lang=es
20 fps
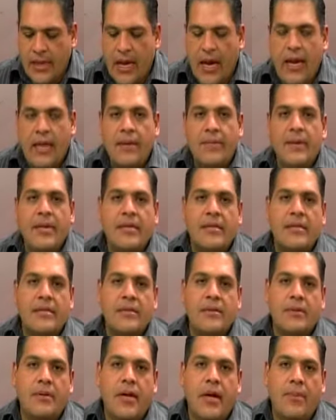Además
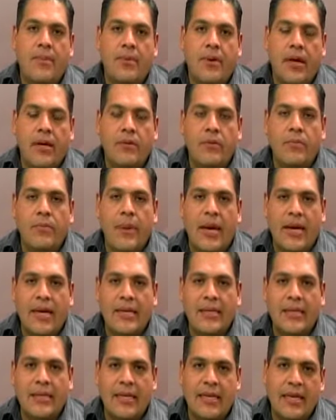recibirá por ahí un
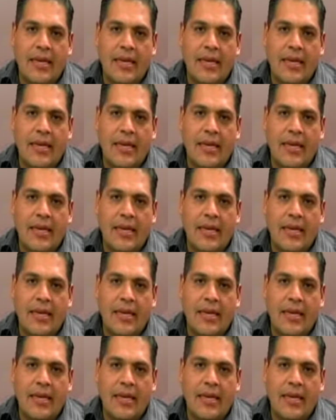paquete de